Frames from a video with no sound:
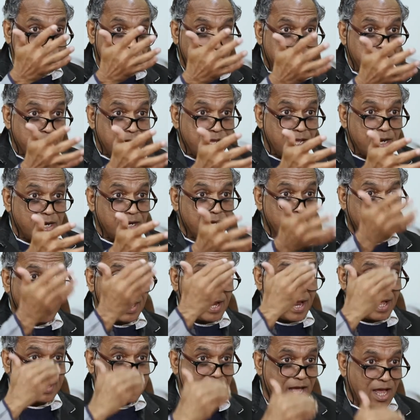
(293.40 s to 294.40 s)
जेंडर
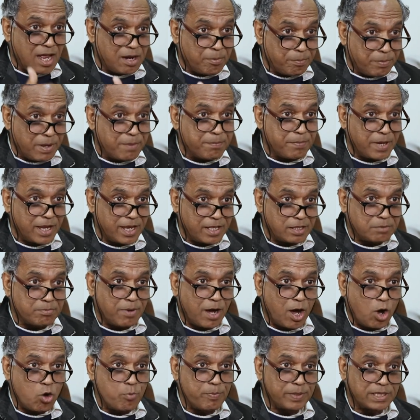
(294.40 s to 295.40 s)
के आधार पे
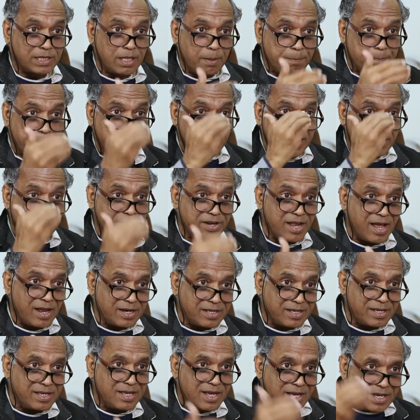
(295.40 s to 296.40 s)
भेदभाव मतलब
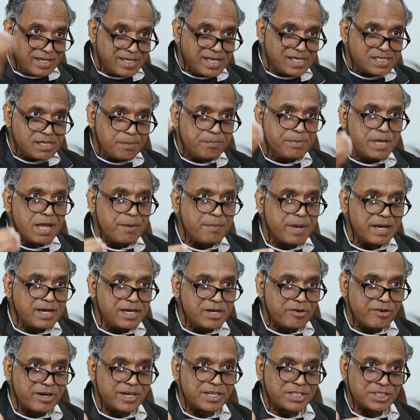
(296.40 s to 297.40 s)
पेट्रियार्की ये सब भी
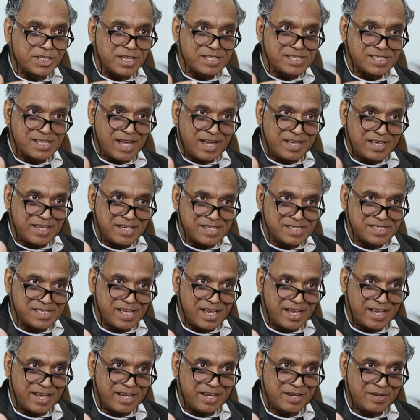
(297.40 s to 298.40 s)
हमारी ट्रेडिशंस का ही
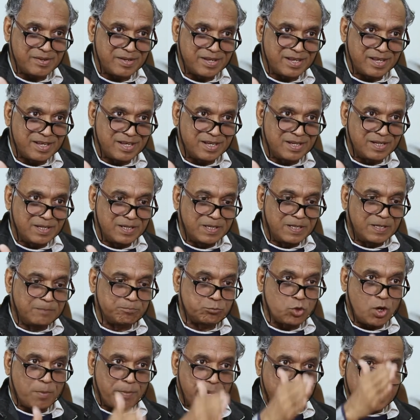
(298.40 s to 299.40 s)
हिस्सा हैं
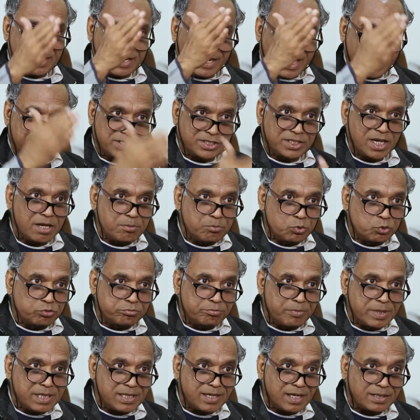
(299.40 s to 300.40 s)
तो हमारे नेशनल
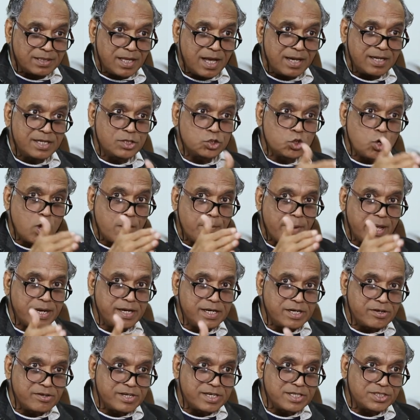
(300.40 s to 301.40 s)
मूवमेंट का था कि जो
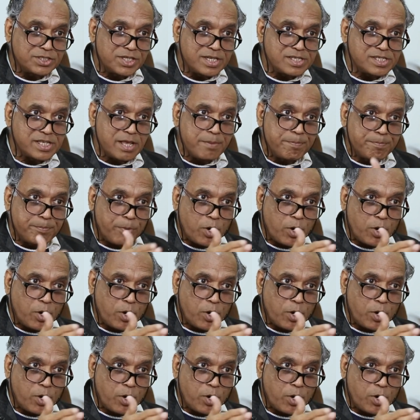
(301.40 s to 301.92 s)
हमारी ट्रेडिशंस के